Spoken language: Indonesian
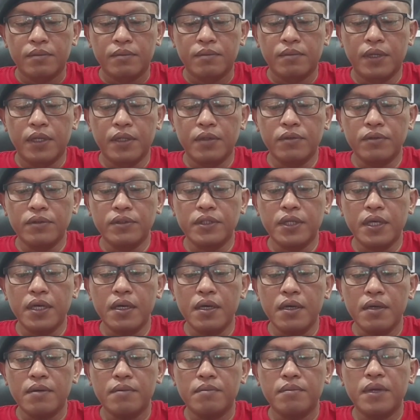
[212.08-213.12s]

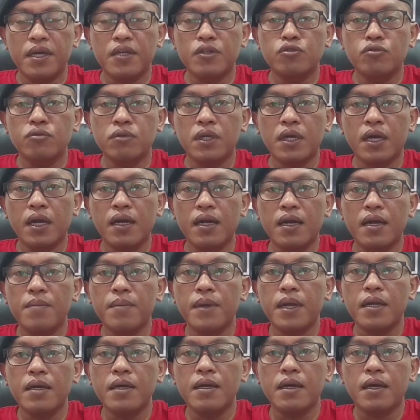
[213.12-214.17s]
berikutnya masukkan
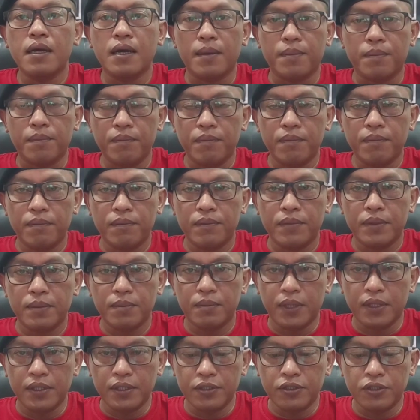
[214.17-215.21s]
nama lengkap
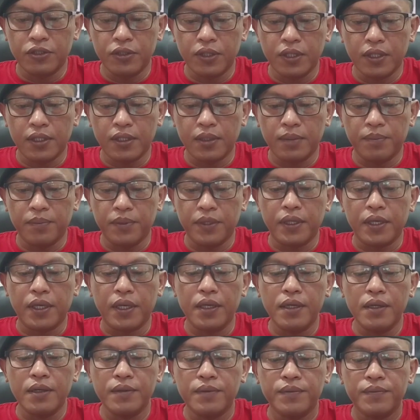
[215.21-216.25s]
berarti sesuai KTP
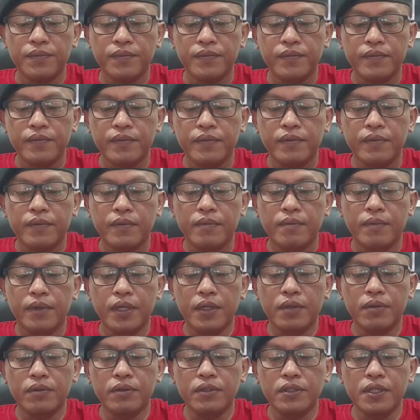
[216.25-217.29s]
ya
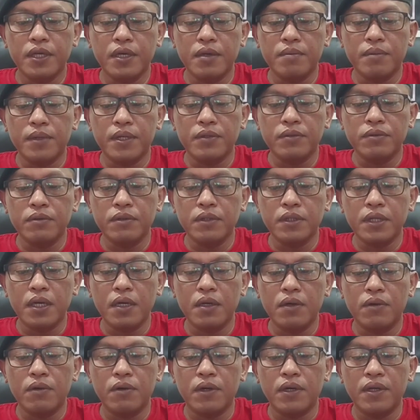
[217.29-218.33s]
berikutnya
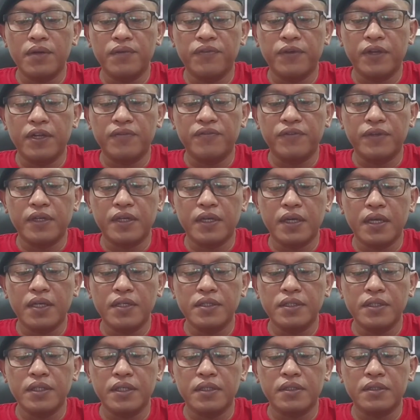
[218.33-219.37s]
masukkan kode
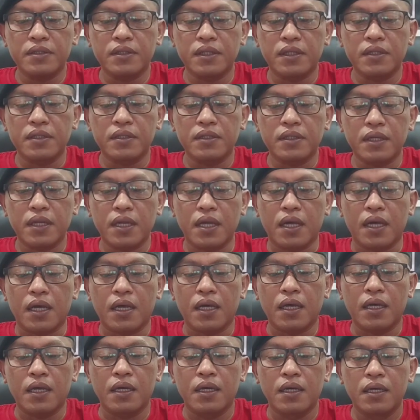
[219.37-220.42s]
verifikasi yang
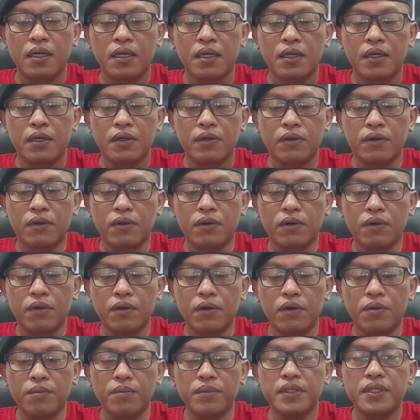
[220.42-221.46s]
tertera ke
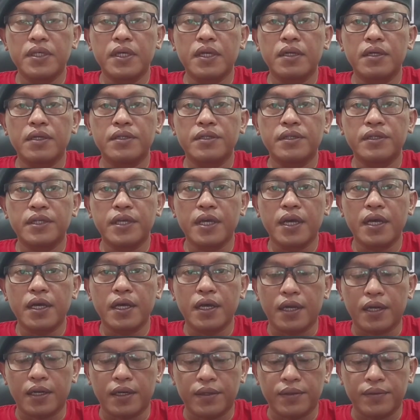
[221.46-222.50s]
kolom yang
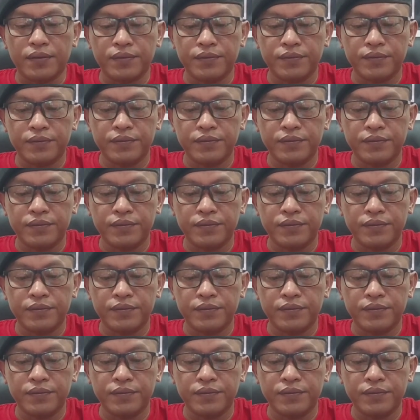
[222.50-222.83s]
disediakan